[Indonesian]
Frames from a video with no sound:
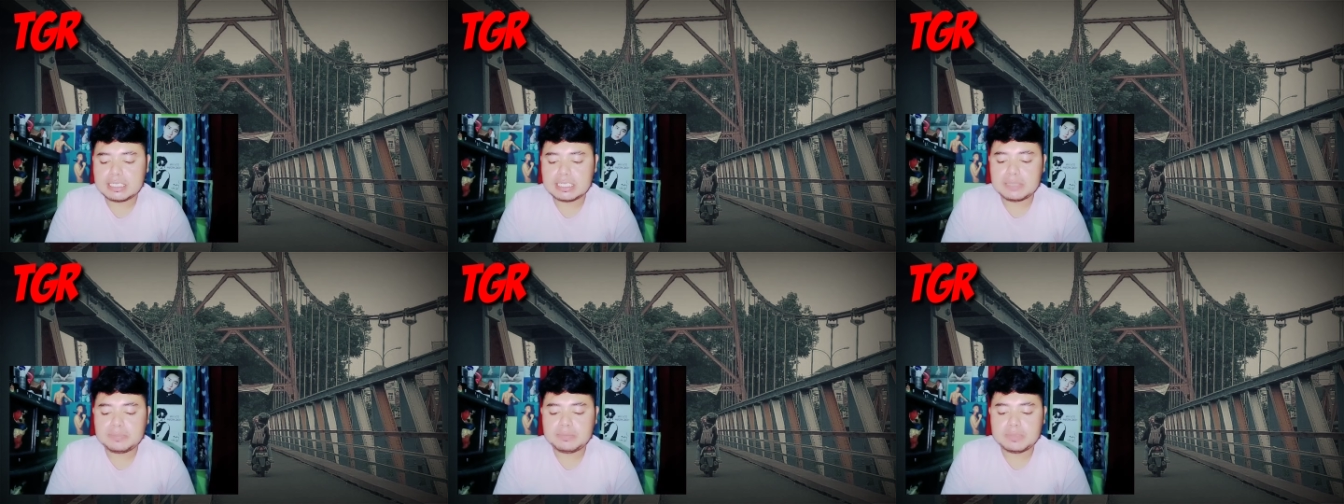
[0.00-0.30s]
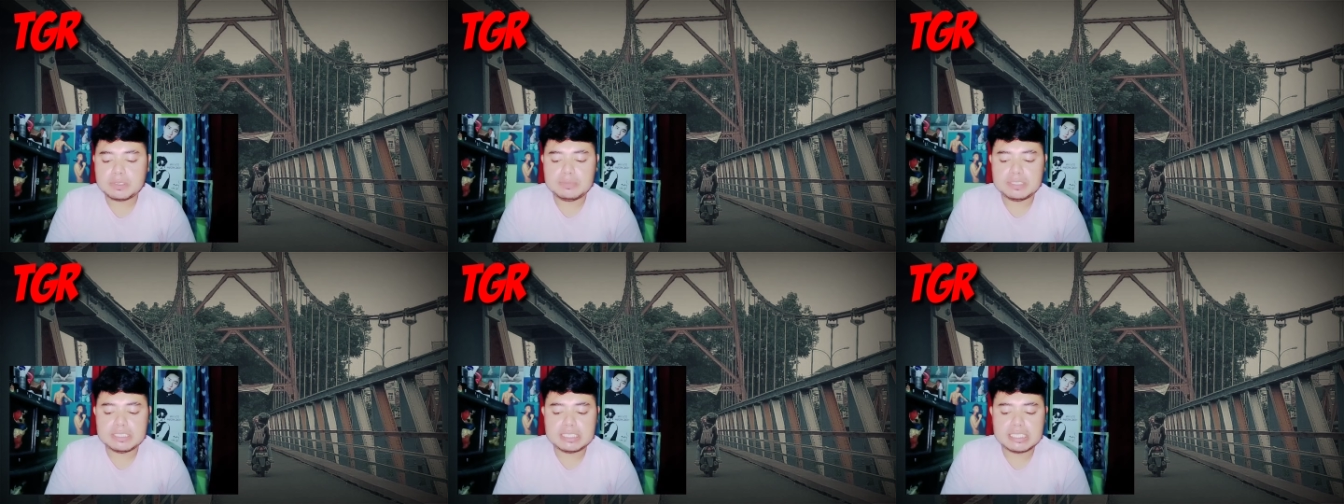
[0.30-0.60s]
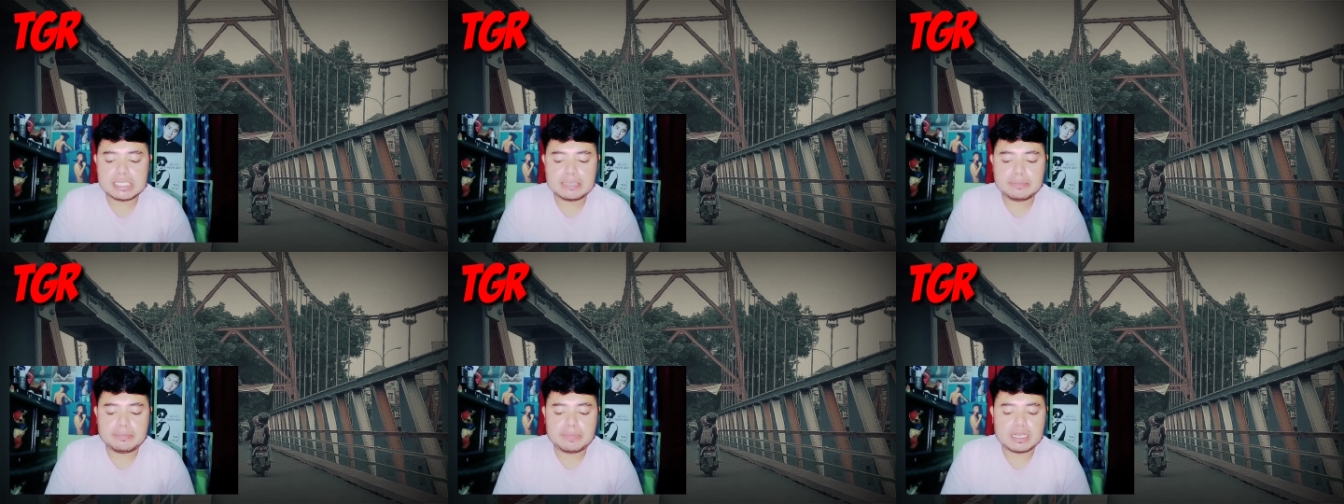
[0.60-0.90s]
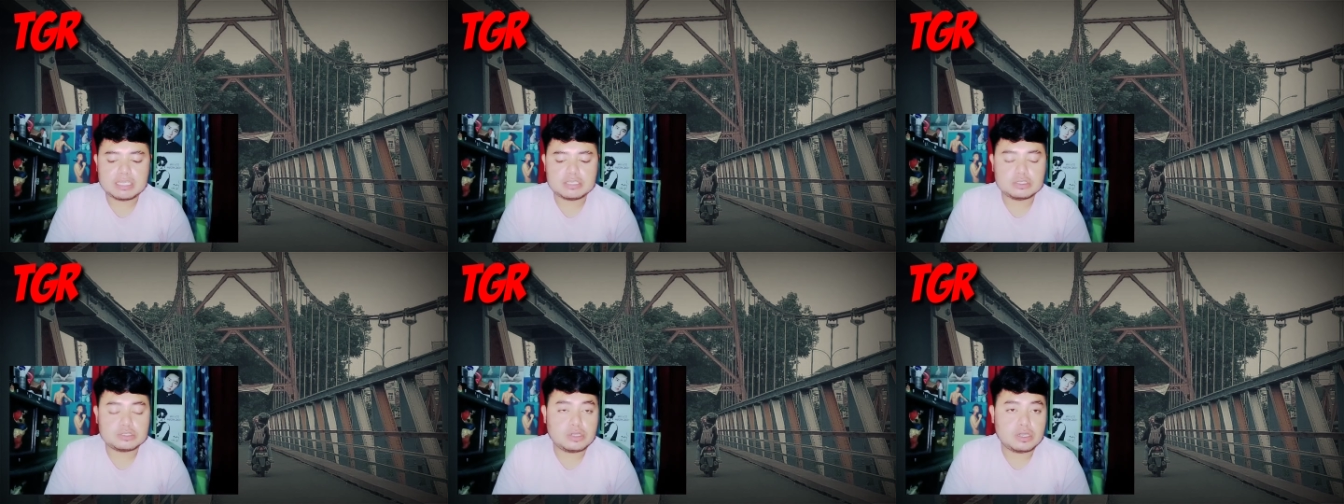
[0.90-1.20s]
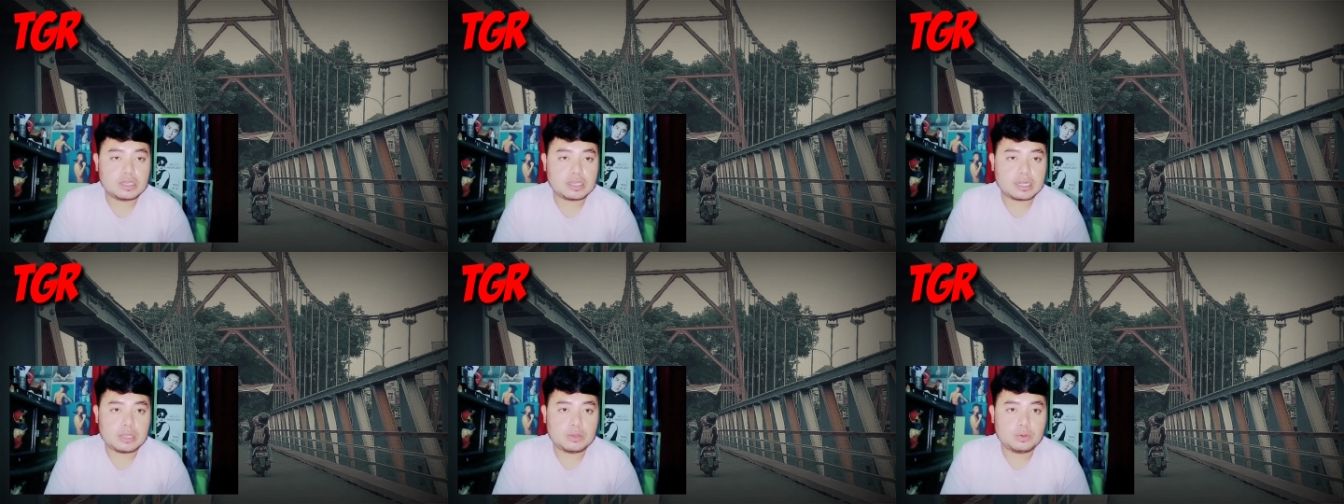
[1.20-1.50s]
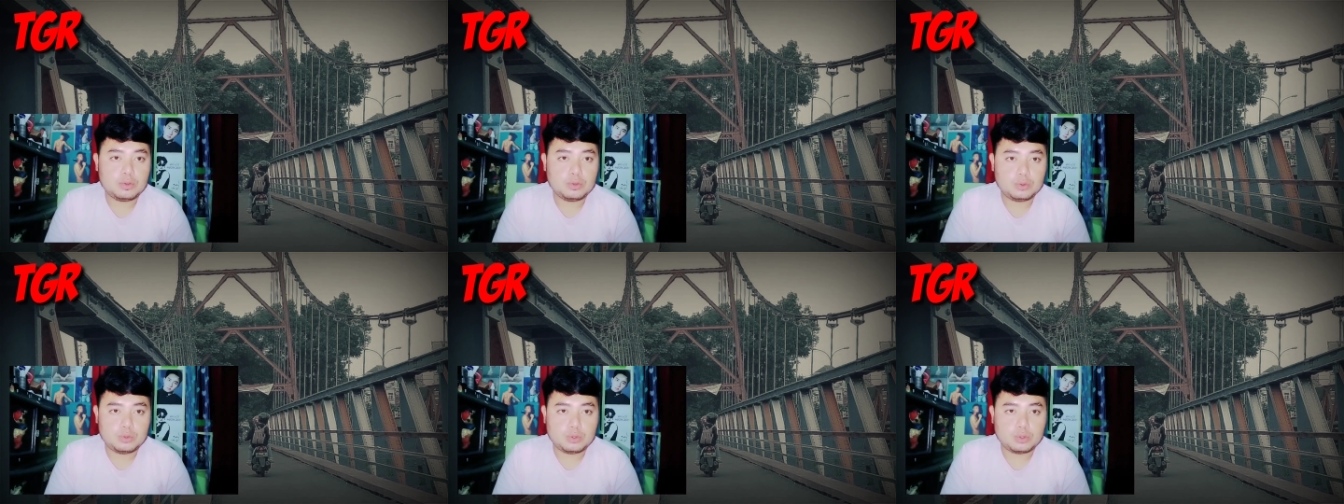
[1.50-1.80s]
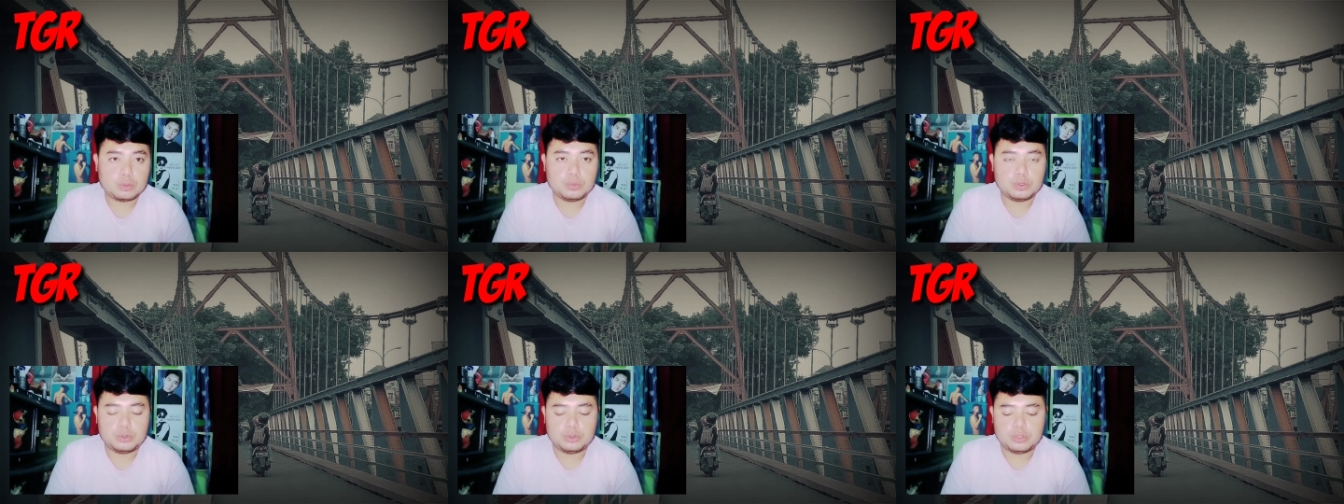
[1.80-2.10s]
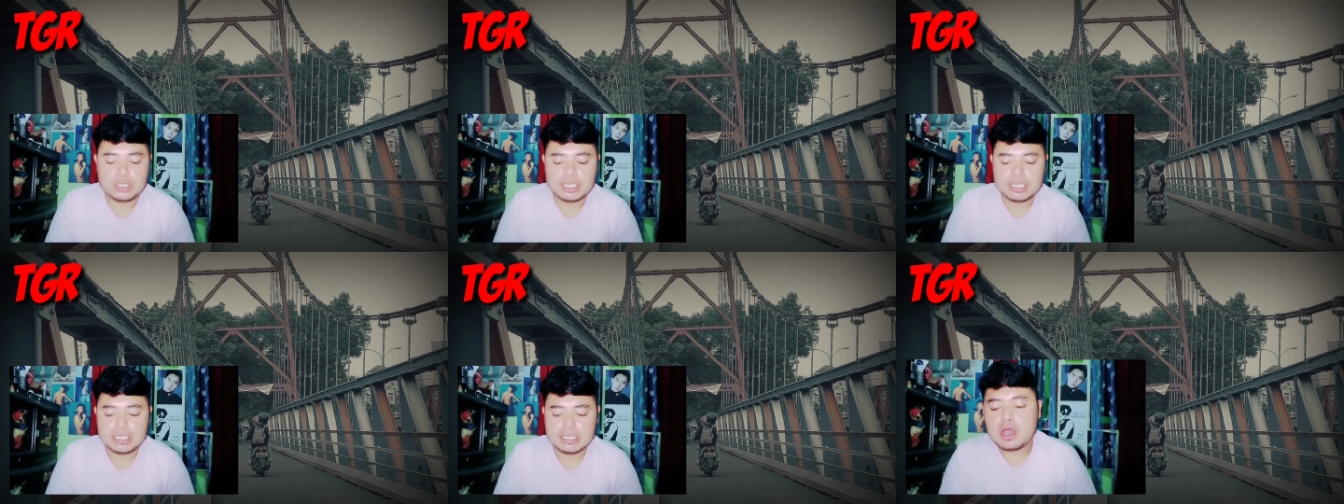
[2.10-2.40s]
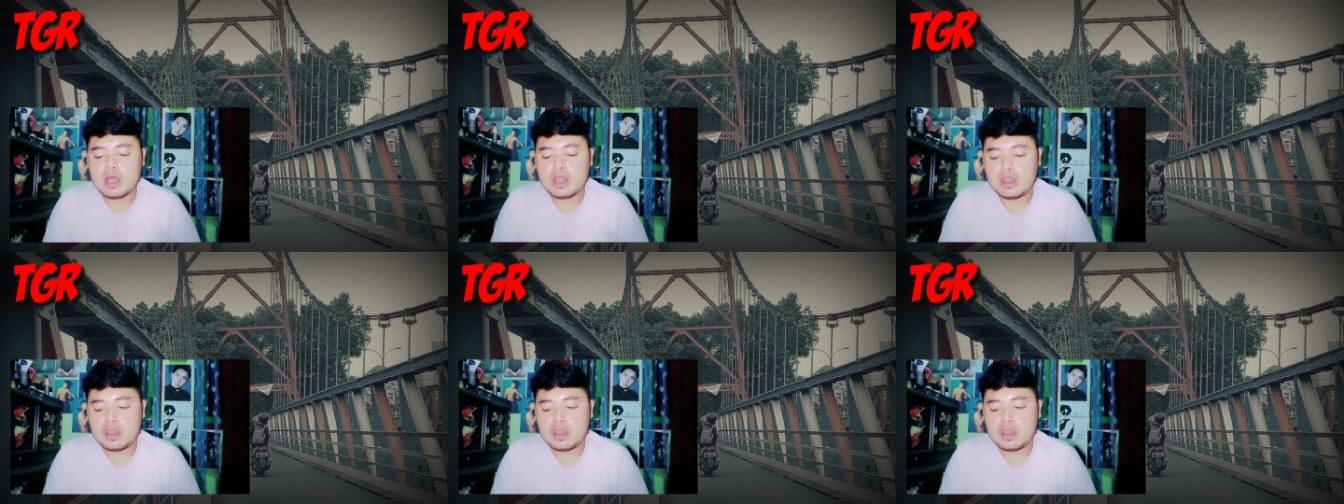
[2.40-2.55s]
kerap berbisik kepada seseorang untuk bunuh diri.